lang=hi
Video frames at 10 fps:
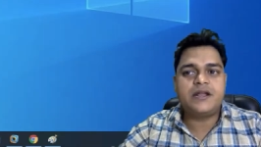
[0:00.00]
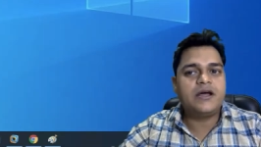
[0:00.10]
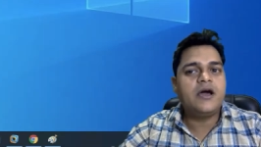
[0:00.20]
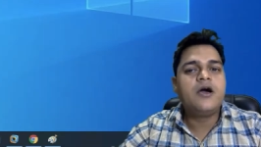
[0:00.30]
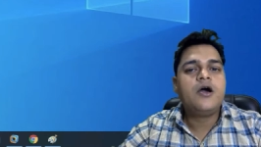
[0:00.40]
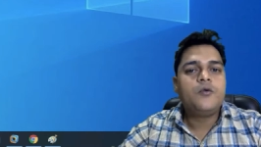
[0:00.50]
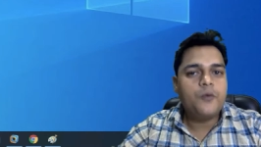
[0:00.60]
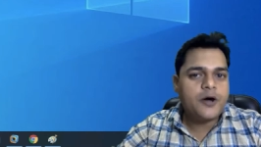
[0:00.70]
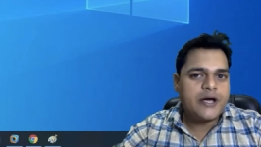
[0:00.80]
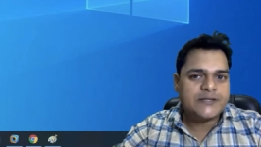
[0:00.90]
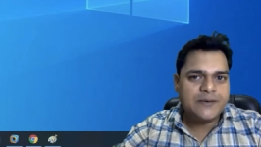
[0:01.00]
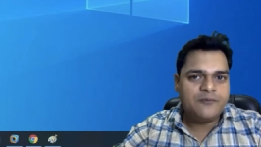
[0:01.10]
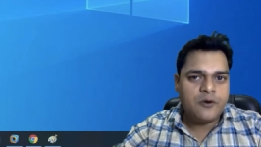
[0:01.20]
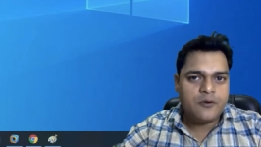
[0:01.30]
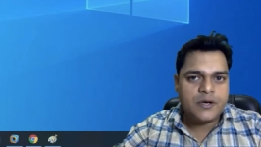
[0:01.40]
करने का वो कैसे हम
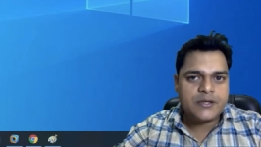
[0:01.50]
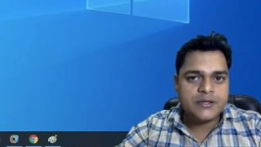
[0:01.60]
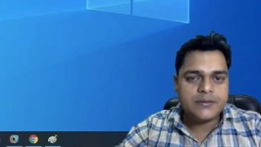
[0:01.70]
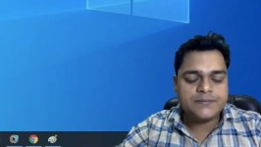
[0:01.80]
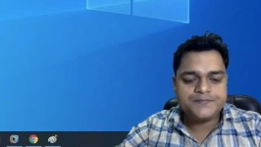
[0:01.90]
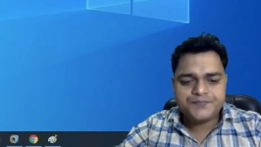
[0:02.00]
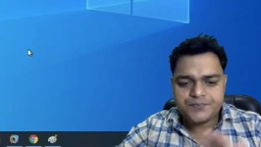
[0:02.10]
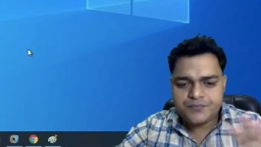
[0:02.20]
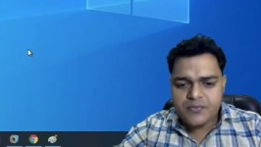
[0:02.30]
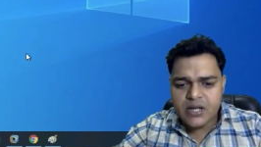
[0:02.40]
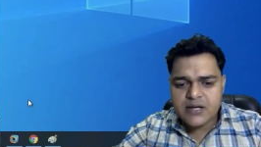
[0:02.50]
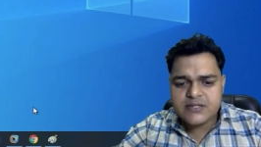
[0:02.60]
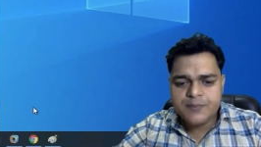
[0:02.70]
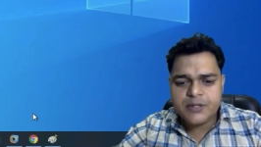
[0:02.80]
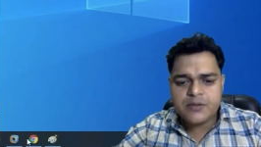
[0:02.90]
फॉलो करते हैं
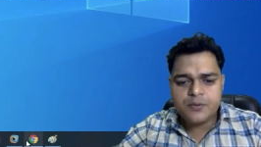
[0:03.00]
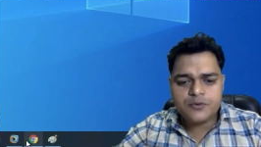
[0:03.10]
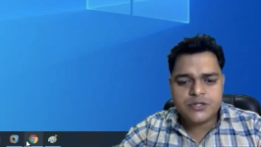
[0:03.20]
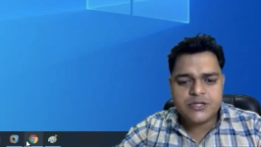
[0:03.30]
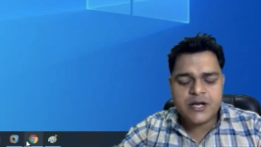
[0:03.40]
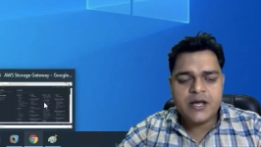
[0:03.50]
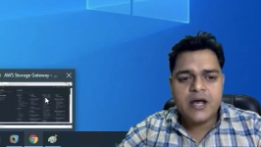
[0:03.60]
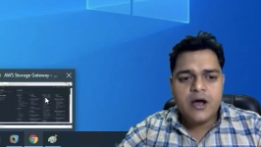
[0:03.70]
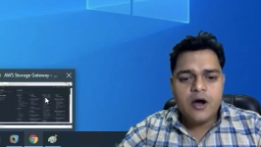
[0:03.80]
सिंपल सा प्रोसीजर है